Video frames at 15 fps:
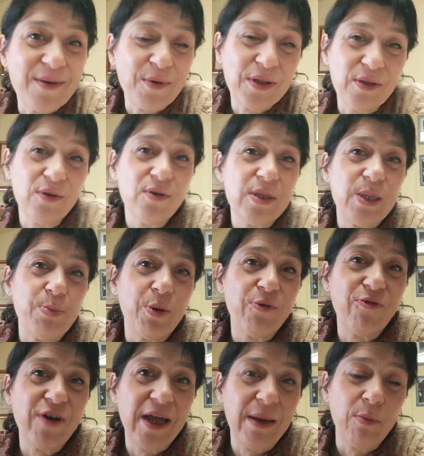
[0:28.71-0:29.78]
quando non si può
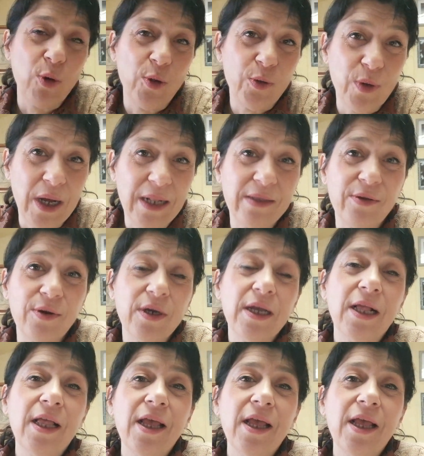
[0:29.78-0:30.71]
fare molto altro